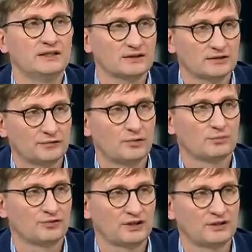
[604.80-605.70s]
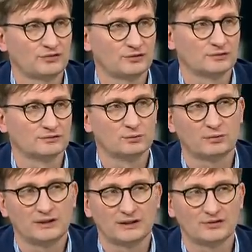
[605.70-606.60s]
ihre Form des Krieges auf. Die
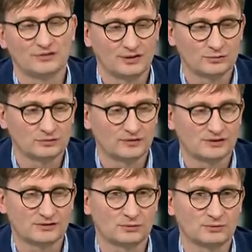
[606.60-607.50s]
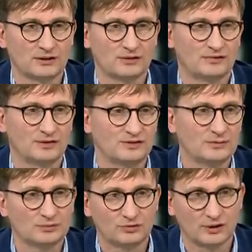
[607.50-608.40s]
Ukrainer sind sehr gut, wenn es darum geht,
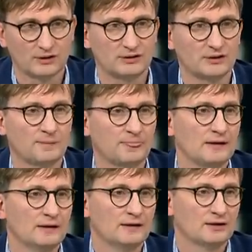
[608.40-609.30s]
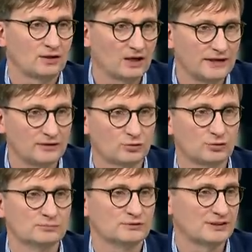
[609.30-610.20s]
flexibel zu agieren. Kleine
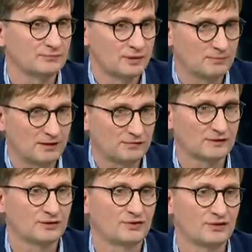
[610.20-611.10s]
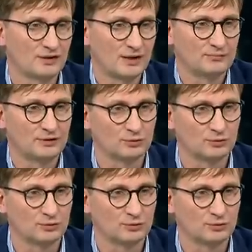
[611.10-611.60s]
Truppen, das haben wir am Anfang gesehen, sie haben die